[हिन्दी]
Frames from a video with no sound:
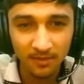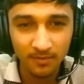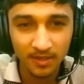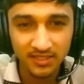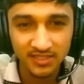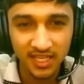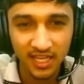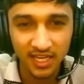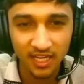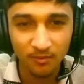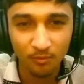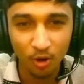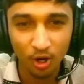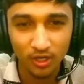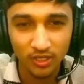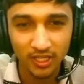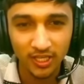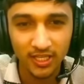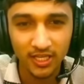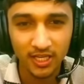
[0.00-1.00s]
मर जाएगा
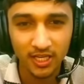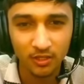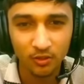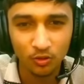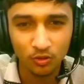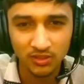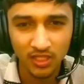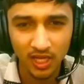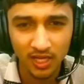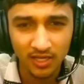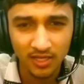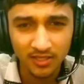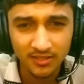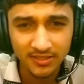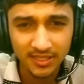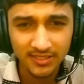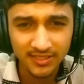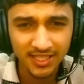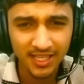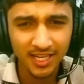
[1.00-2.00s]
बॉट कहीं का रुक जा
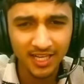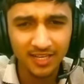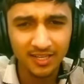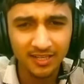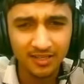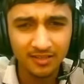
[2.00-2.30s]
सही से खेल